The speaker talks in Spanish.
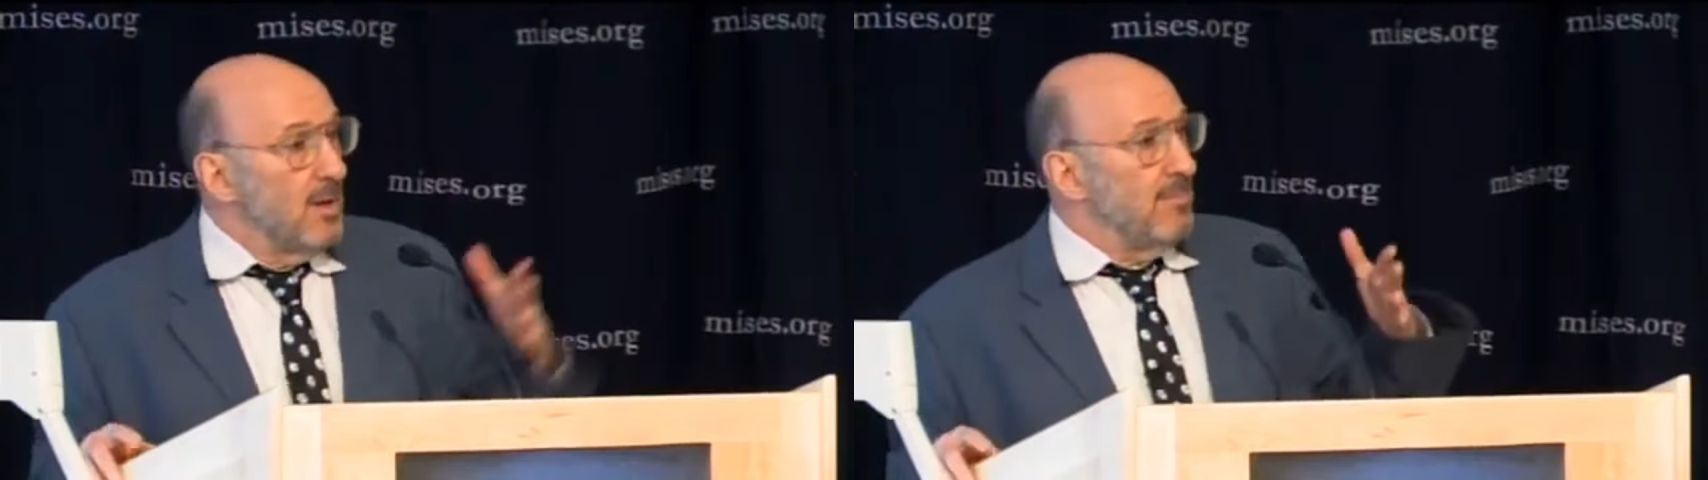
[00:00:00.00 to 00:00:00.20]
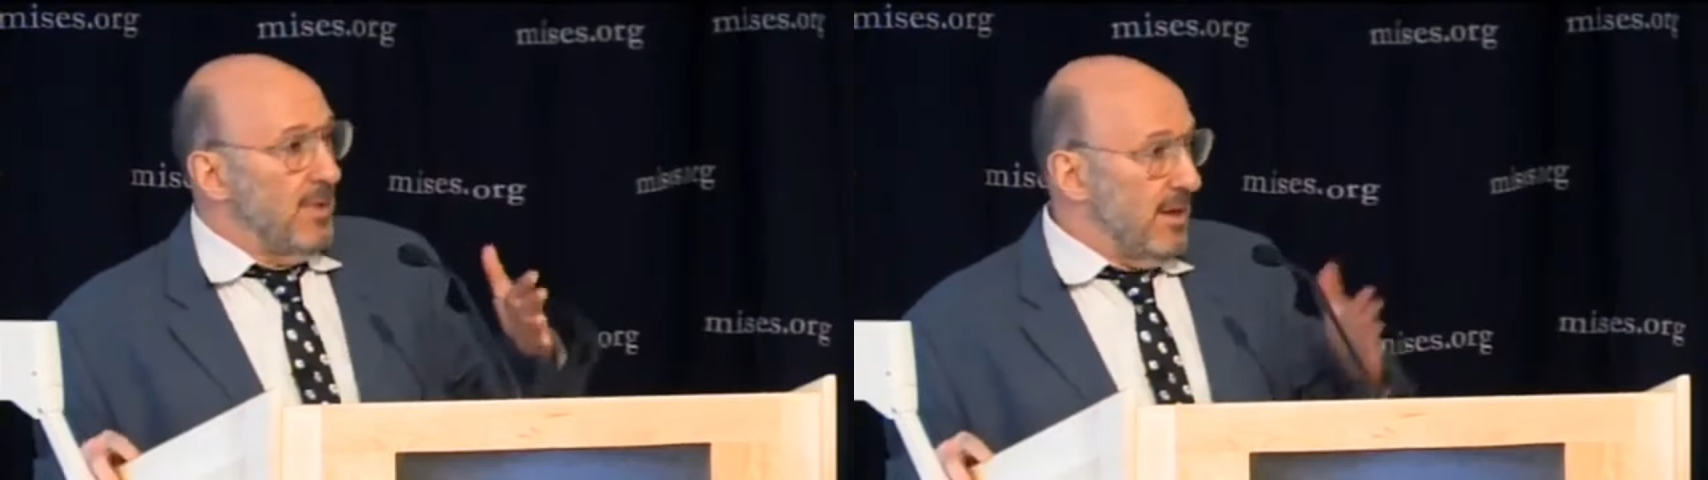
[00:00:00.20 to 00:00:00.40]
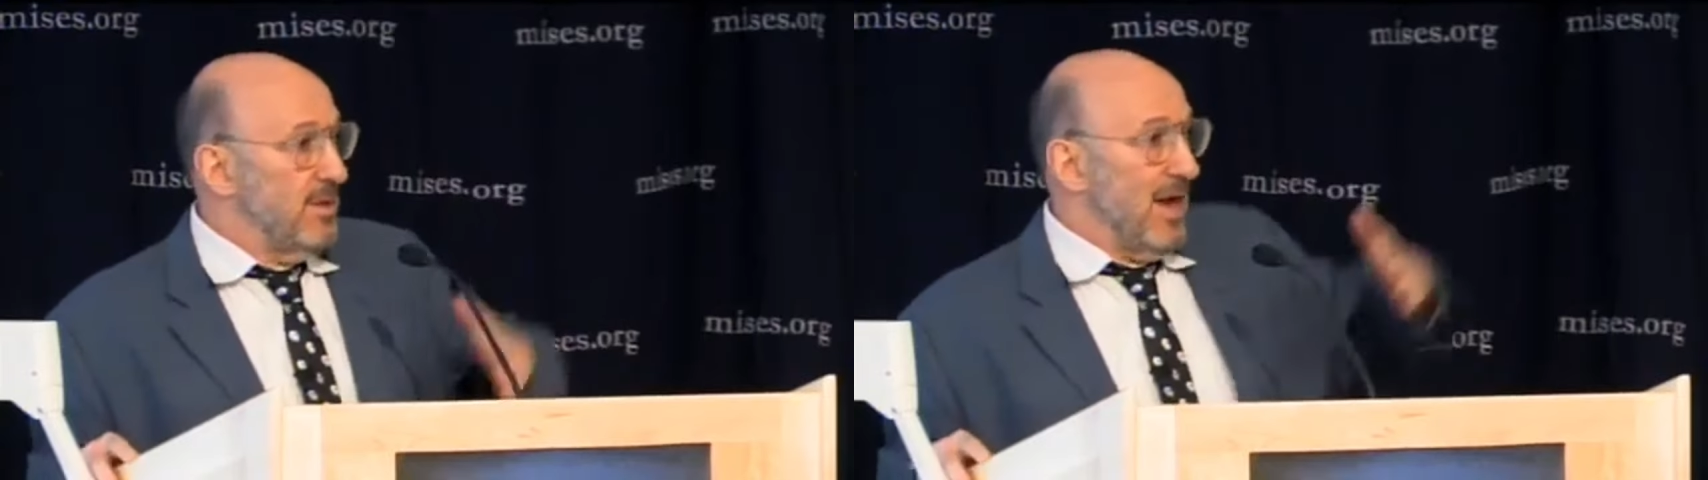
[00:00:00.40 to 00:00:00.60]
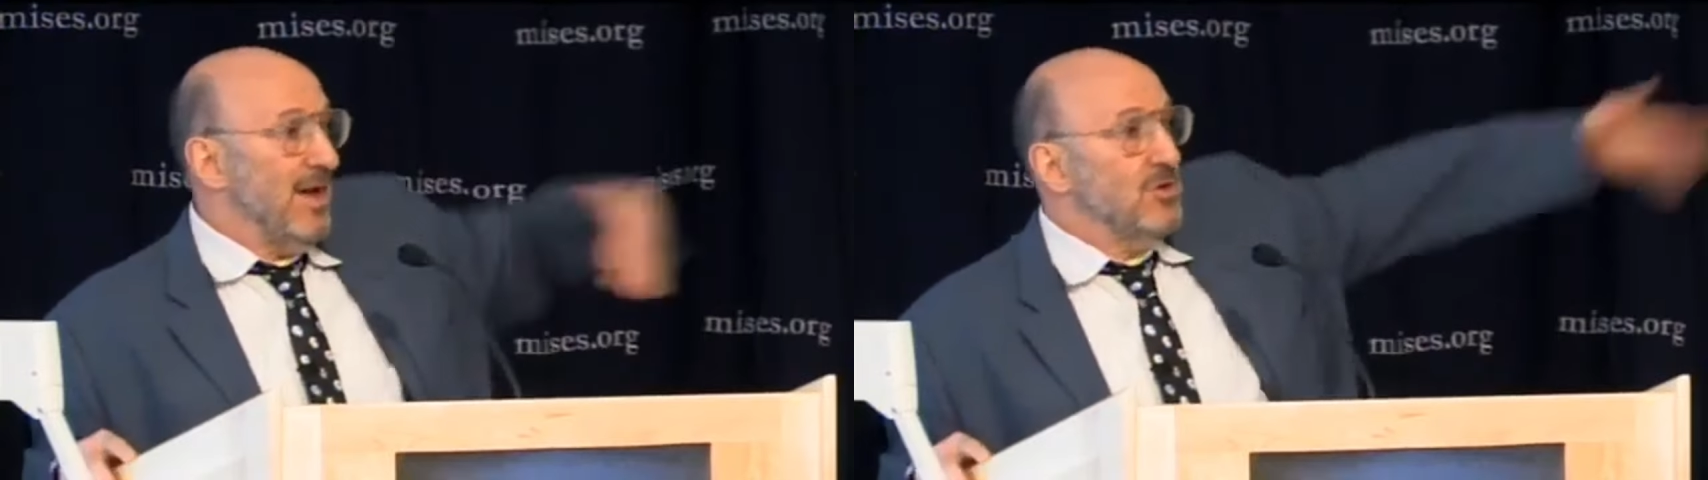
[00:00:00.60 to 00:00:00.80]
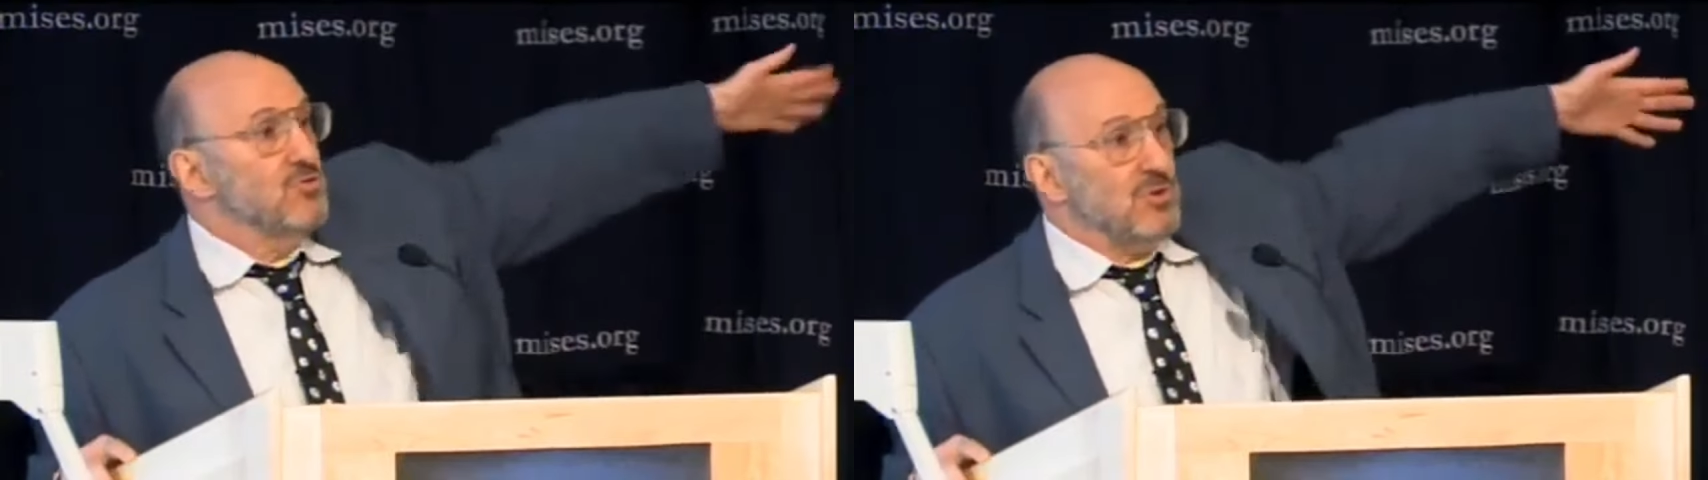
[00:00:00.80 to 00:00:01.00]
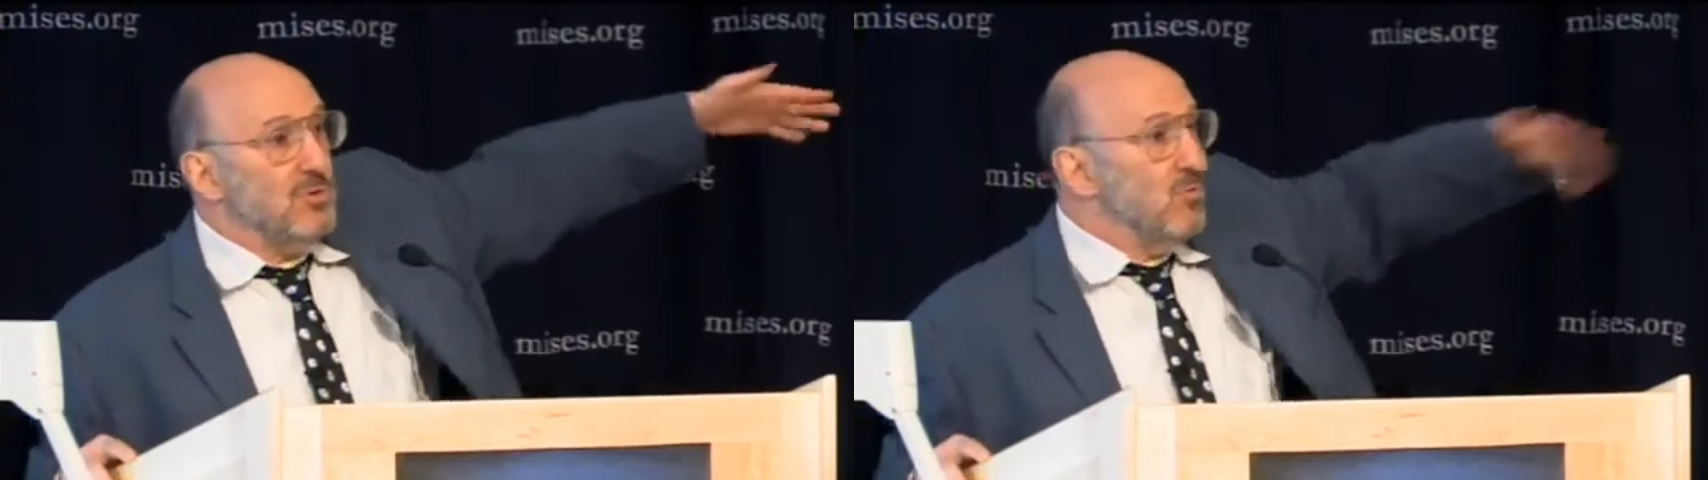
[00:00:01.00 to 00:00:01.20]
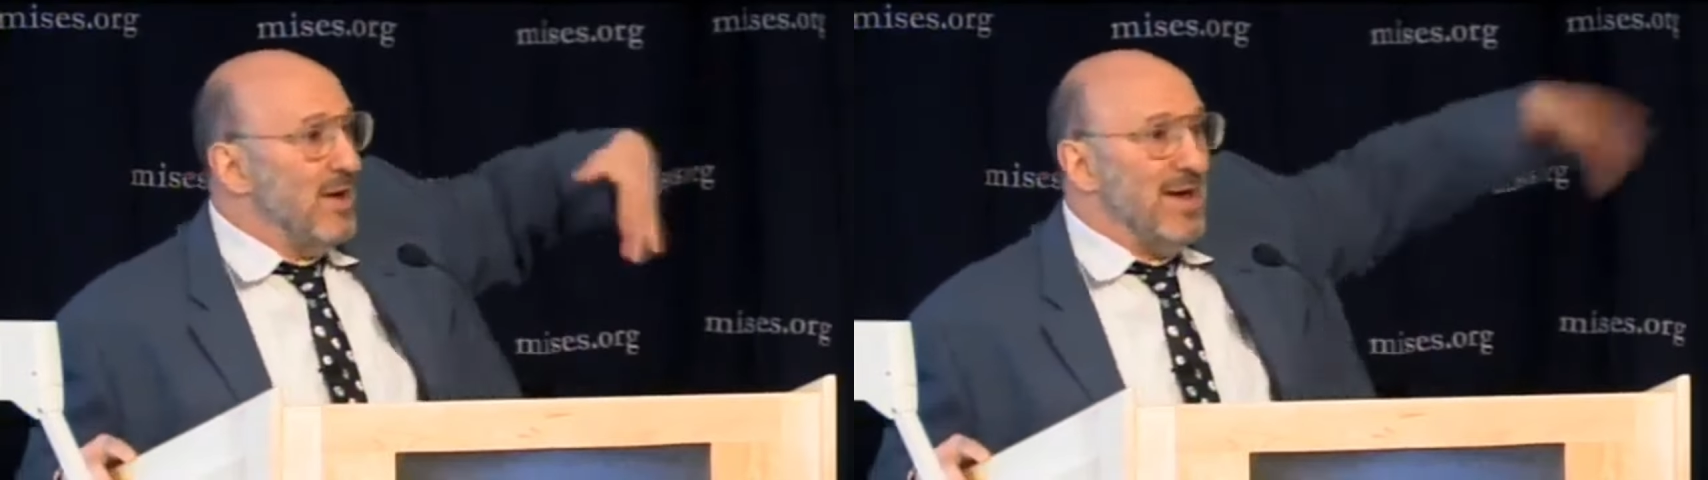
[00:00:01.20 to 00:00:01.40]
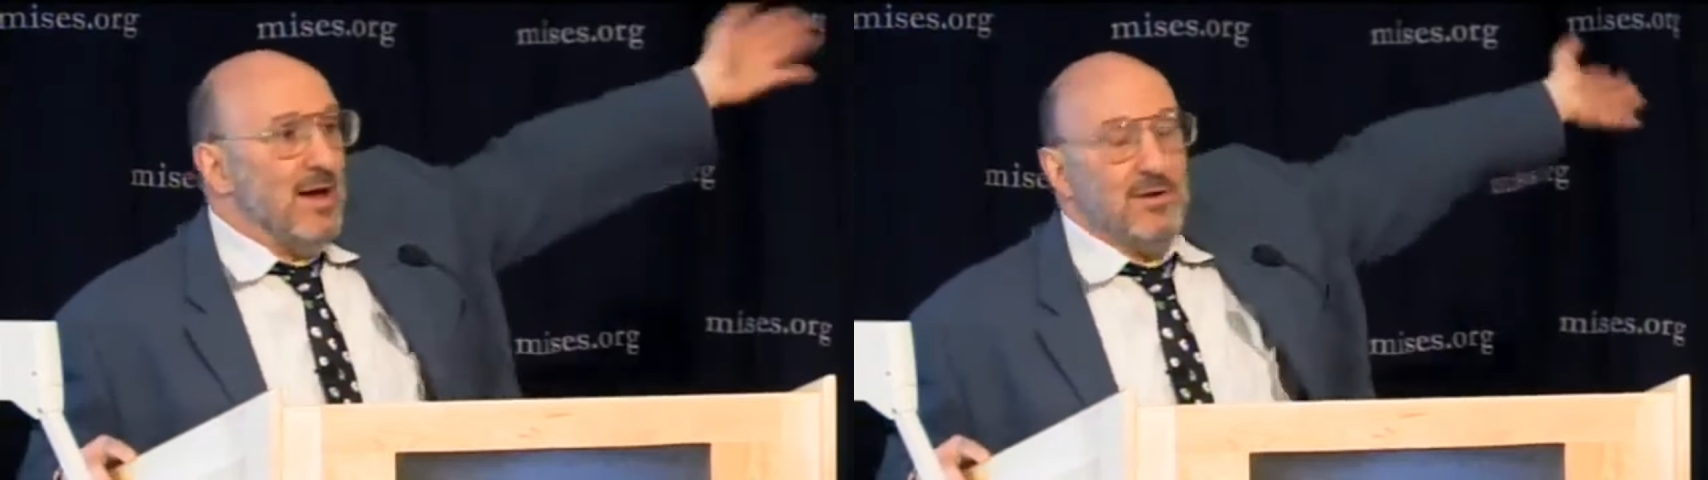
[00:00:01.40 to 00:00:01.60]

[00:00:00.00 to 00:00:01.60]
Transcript: profundas y en pozos.